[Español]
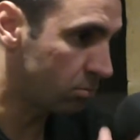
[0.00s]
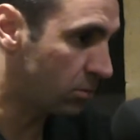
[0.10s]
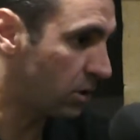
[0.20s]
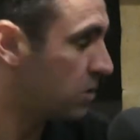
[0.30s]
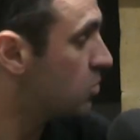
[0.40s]

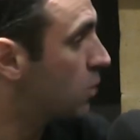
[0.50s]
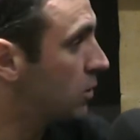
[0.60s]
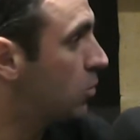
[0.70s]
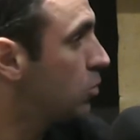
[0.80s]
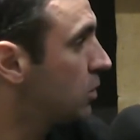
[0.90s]
tres,
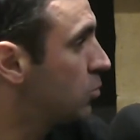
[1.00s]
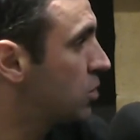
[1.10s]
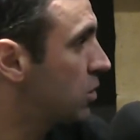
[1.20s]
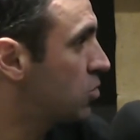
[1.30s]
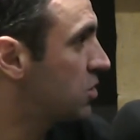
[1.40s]
cuatro
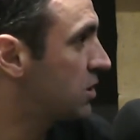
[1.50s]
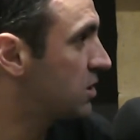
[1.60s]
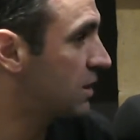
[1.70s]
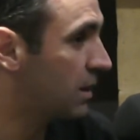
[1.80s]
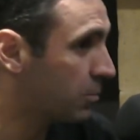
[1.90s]
últimos años se
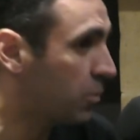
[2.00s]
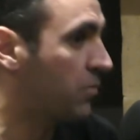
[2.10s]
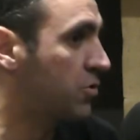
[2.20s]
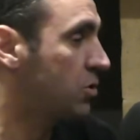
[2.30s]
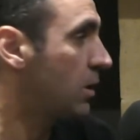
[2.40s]
están
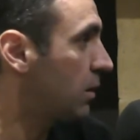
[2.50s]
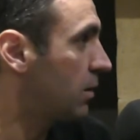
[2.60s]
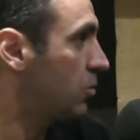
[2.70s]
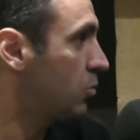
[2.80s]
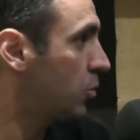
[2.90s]

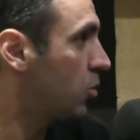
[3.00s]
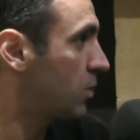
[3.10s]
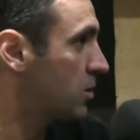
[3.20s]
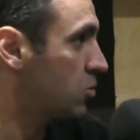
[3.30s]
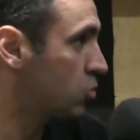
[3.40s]
profesionalizando un poco
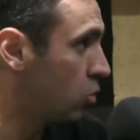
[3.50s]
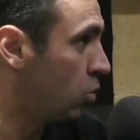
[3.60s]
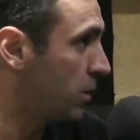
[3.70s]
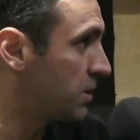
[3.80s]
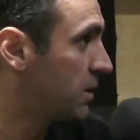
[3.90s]
más los
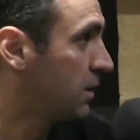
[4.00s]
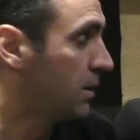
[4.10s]
clubes,